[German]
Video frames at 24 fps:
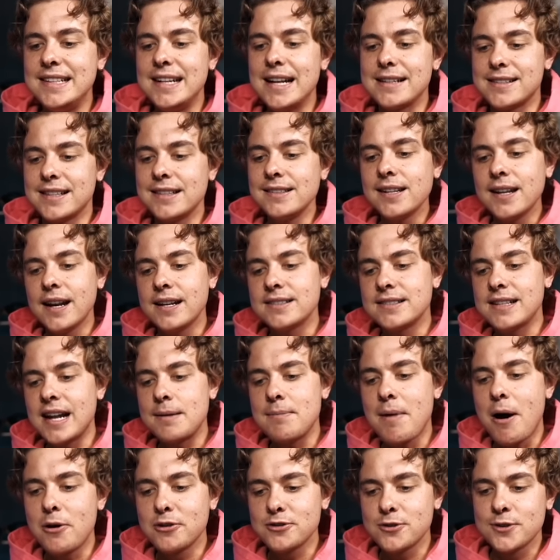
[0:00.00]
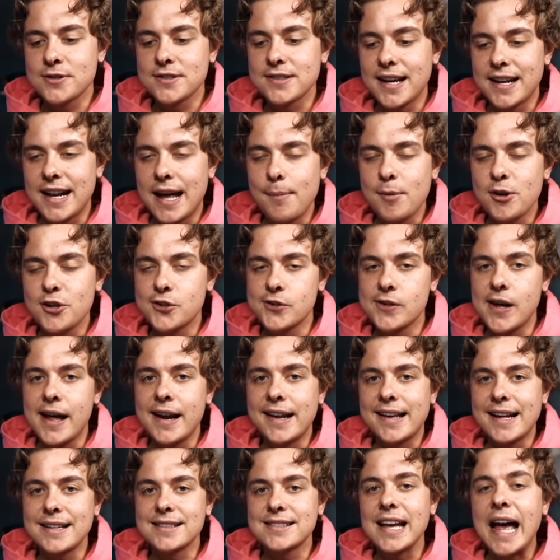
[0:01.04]
die das Internet in einem auslösen kann, habe ich schon eine
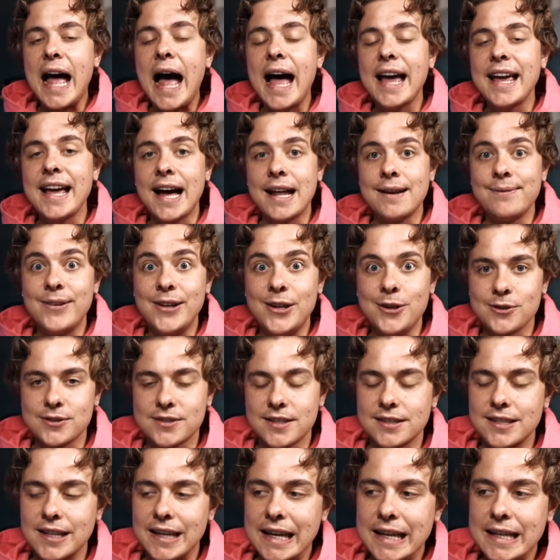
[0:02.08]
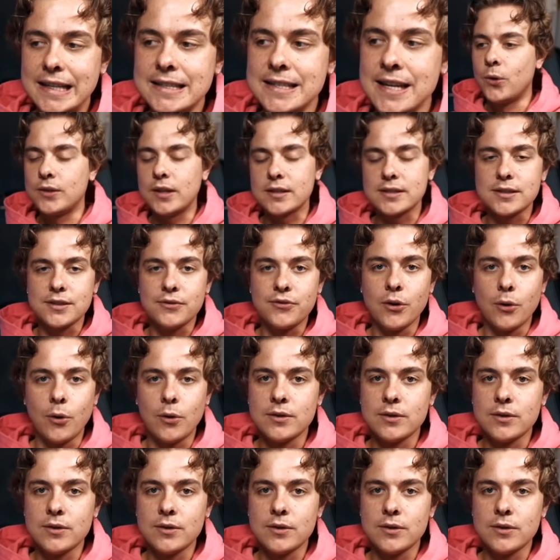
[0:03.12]
ganze Reihe an Videos gedreht. Und das ist für